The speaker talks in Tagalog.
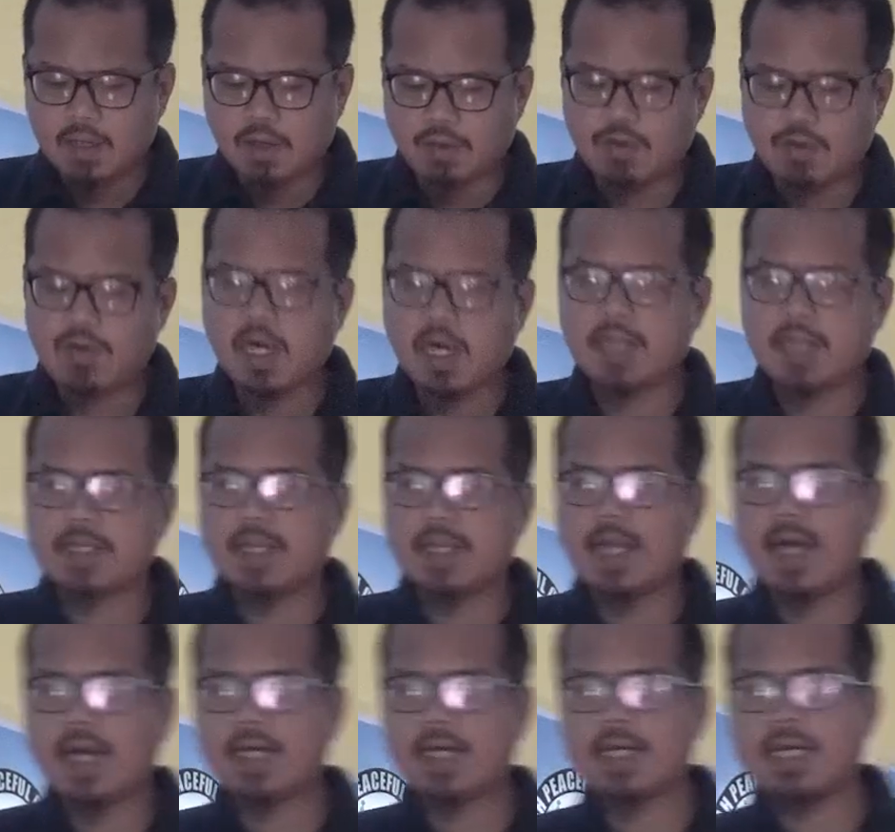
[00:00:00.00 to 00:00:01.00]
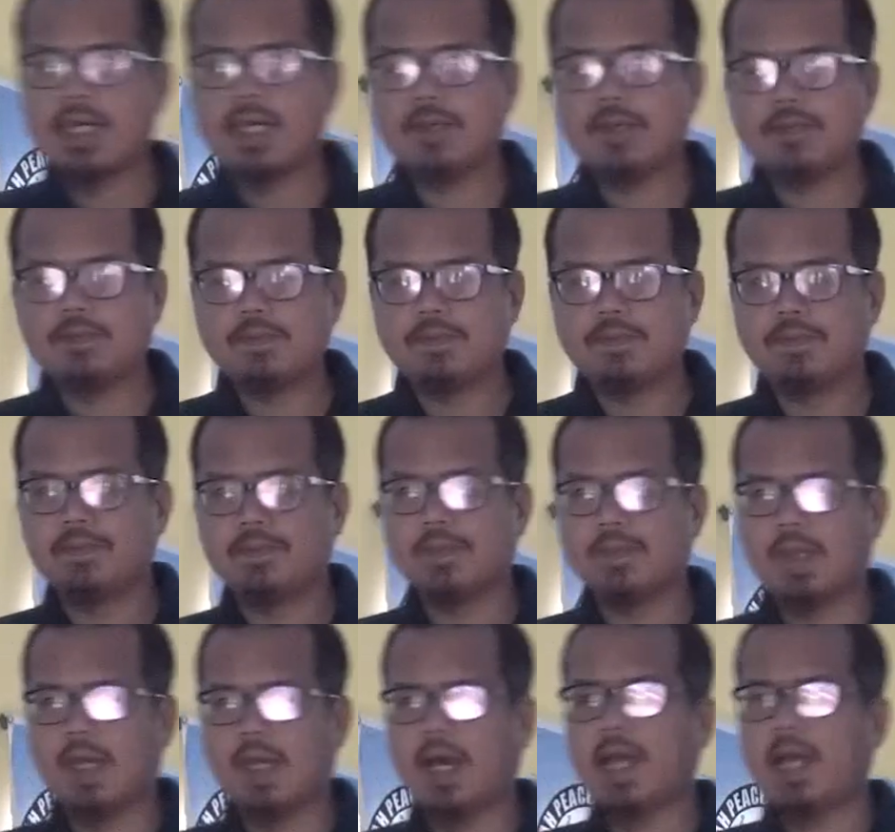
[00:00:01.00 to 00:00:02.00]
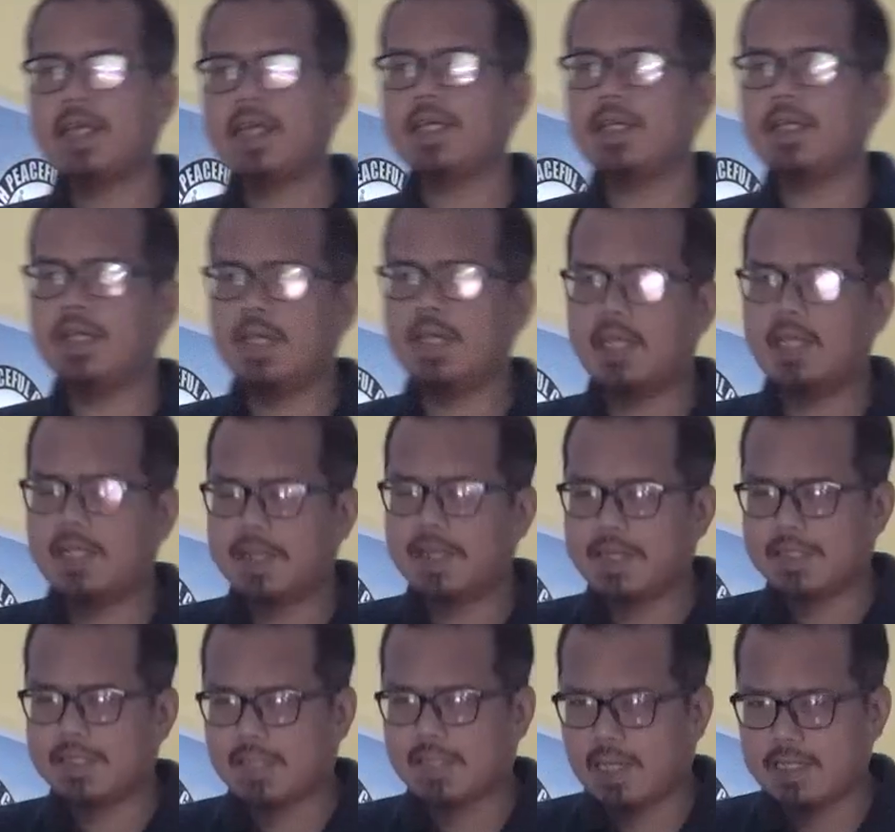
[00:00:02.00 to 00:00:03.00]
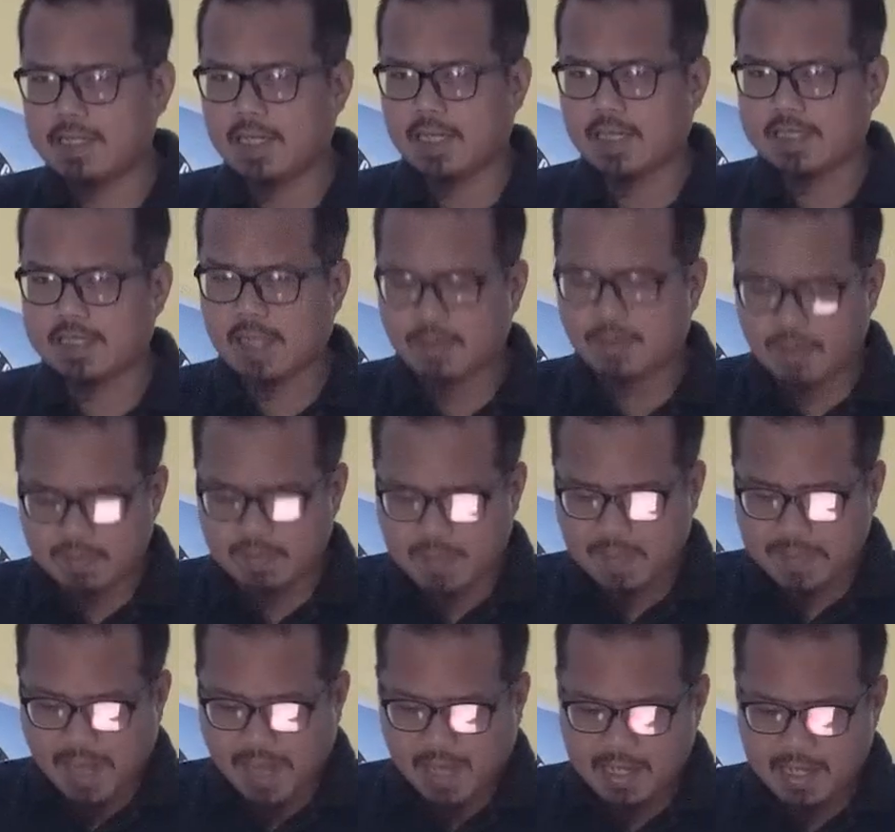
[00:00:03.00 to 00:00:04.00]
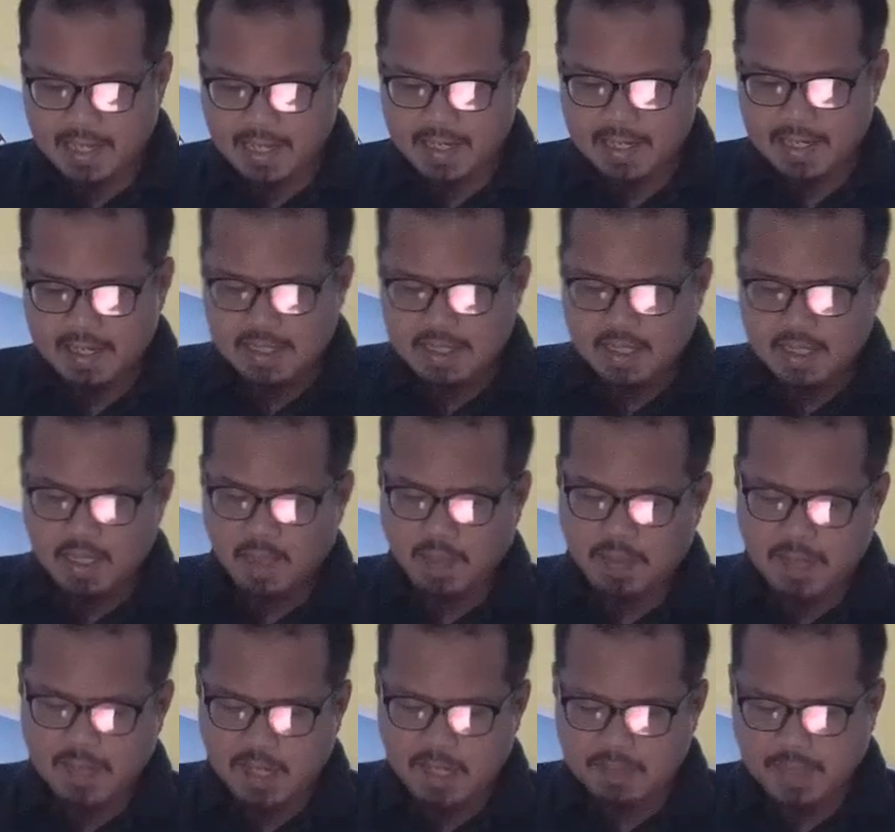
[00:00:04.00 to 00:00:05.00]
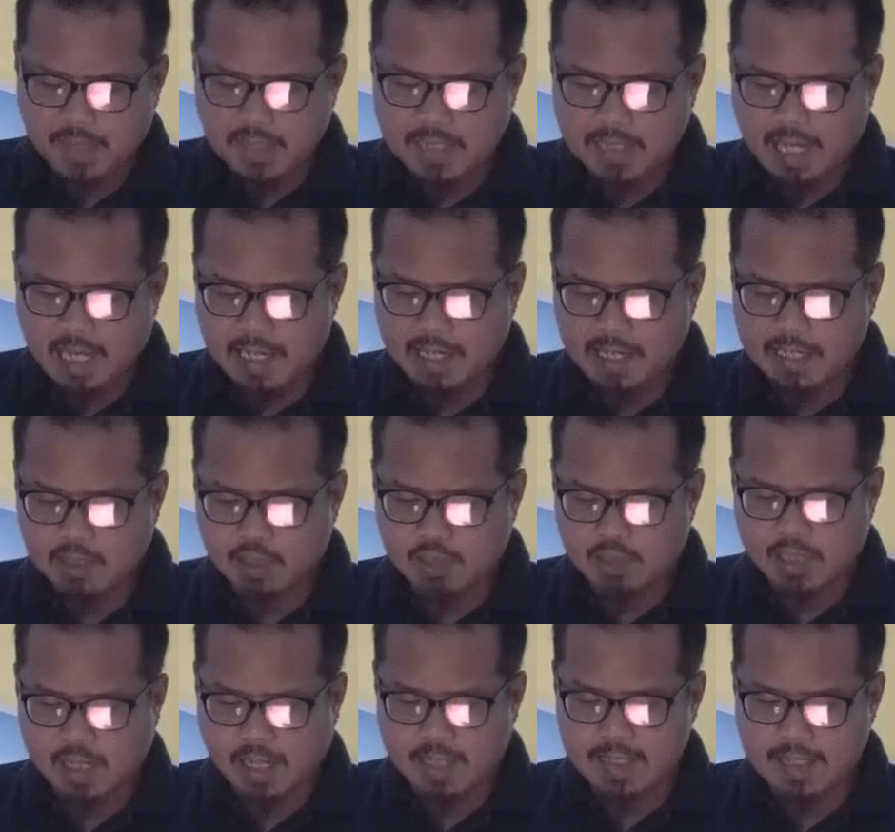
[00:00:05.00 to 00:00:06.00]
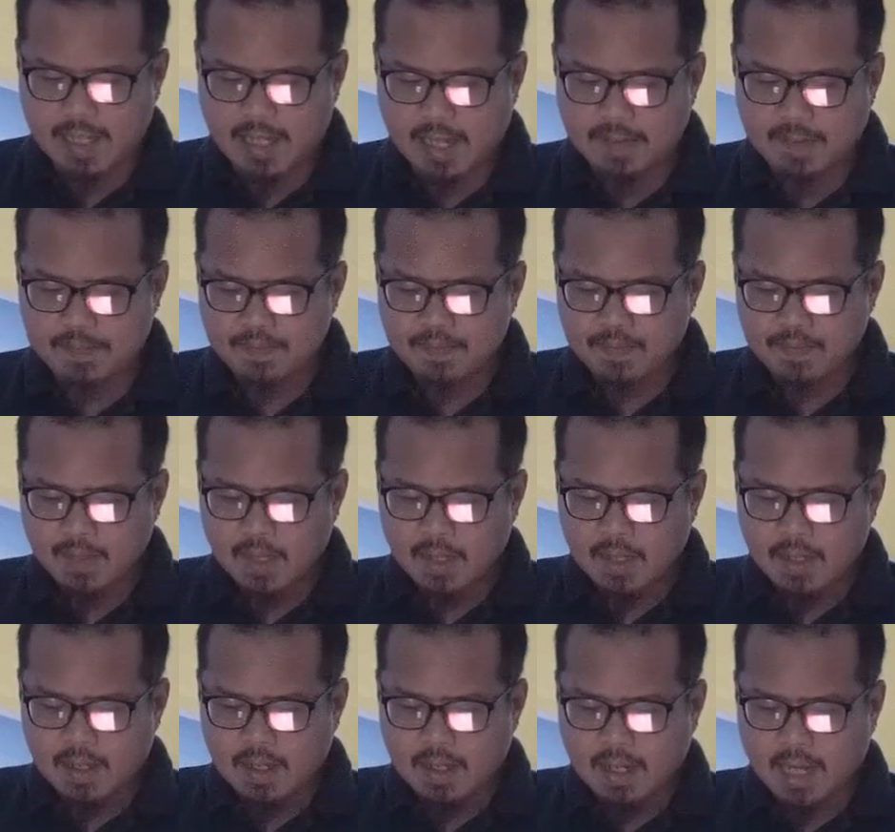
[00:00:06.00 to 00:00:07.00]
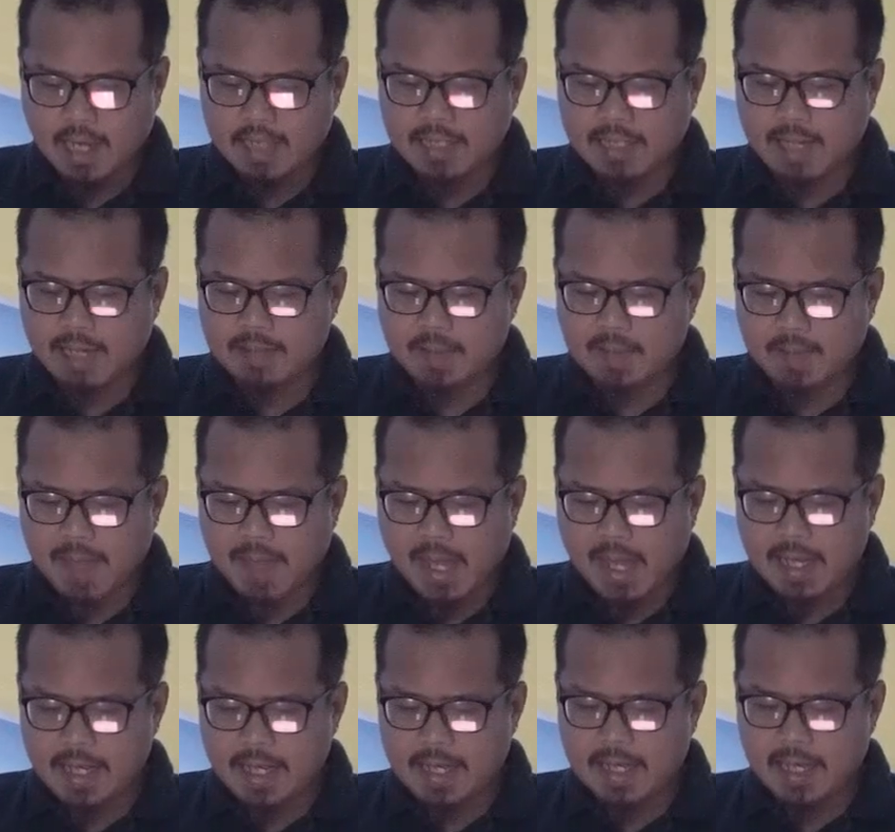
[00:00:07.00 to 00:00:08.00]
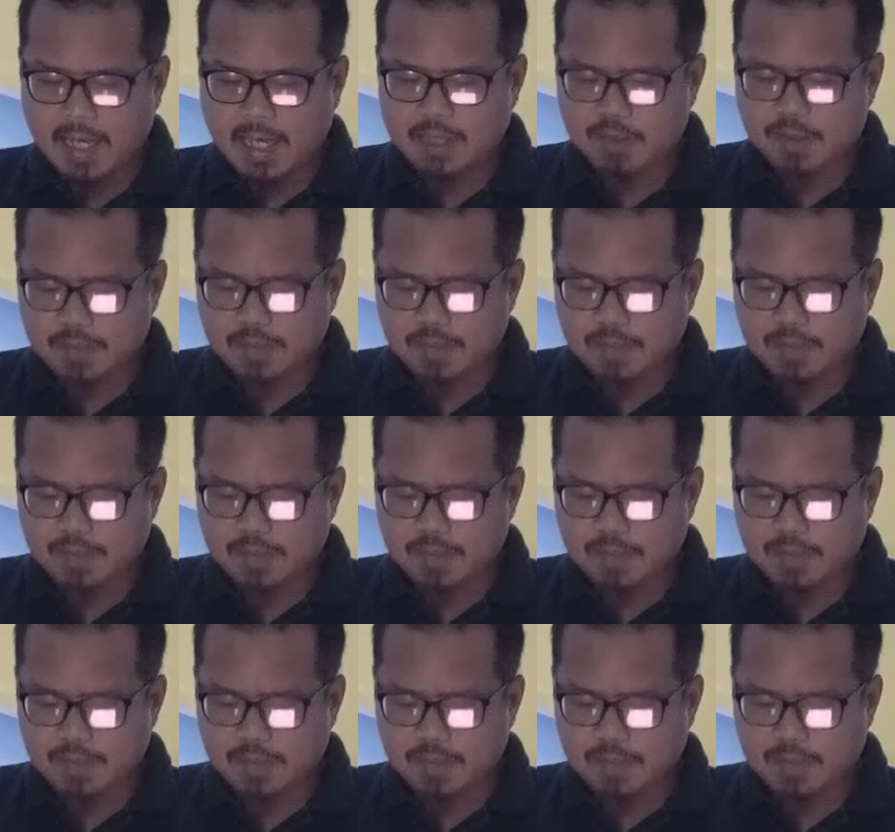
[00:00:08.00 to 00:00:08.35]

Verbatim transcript: kung ang lalaki ay hihiling sa kanyang asawang babae na makipagtalik ito sa kanya at ang babae ay